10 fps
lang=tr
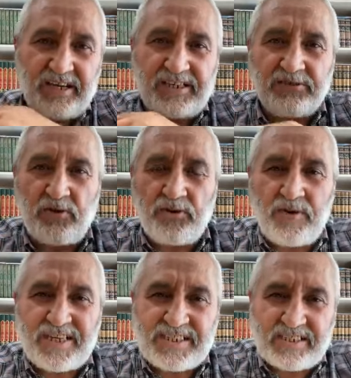Yakında
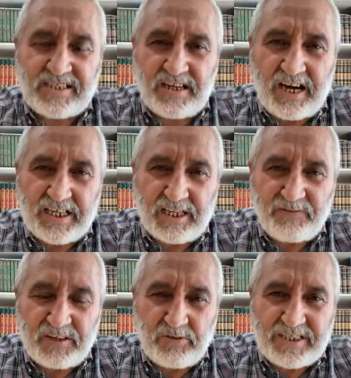Üniversitesi
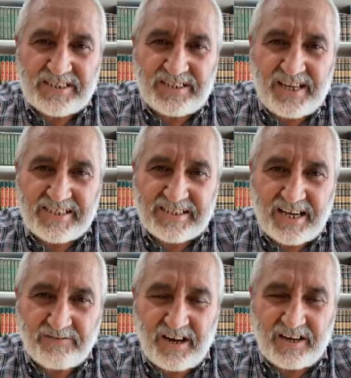İlahiyat Fakültesi
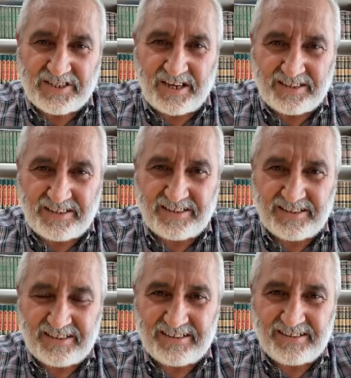destek
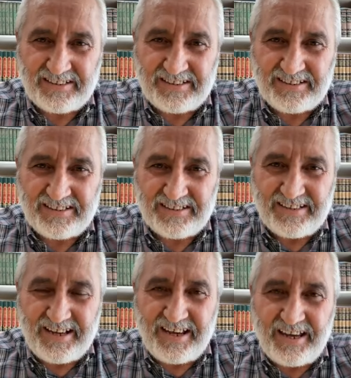verecek.
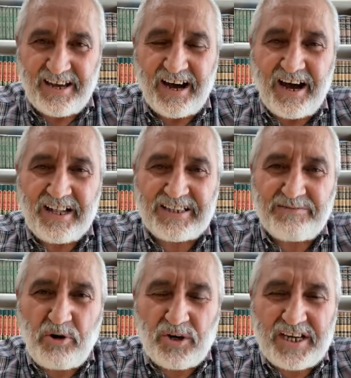
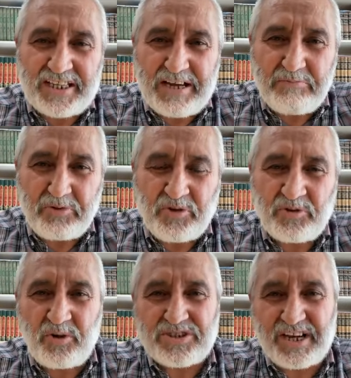Altı bölgede
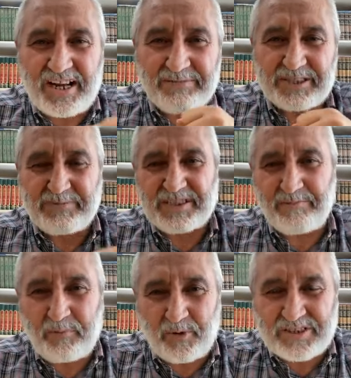bütün hocalarımız
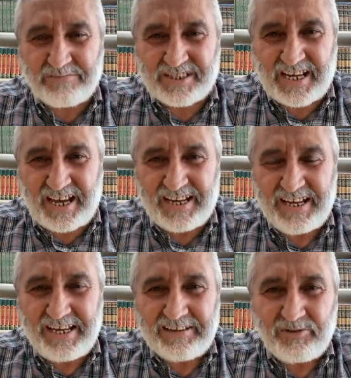bizim projemize
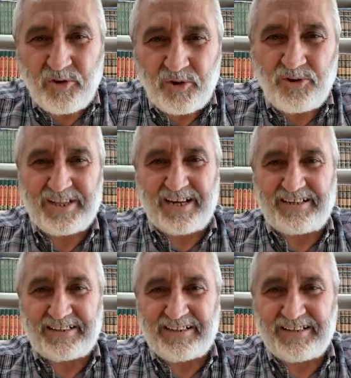gönülden
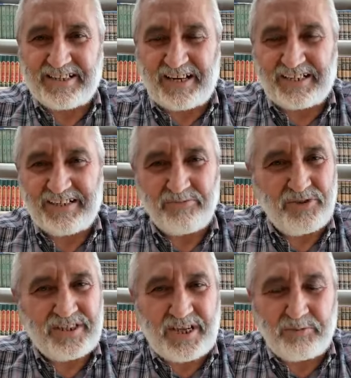katılacak.
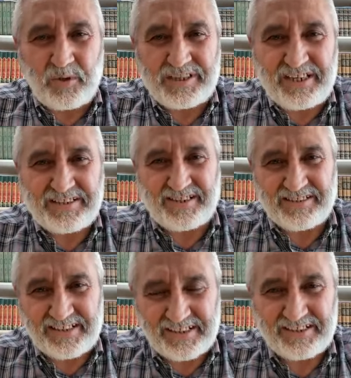Bu kitap ortaya
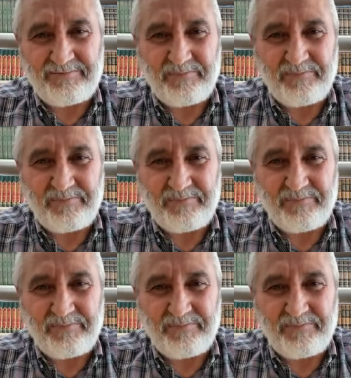çıkacak.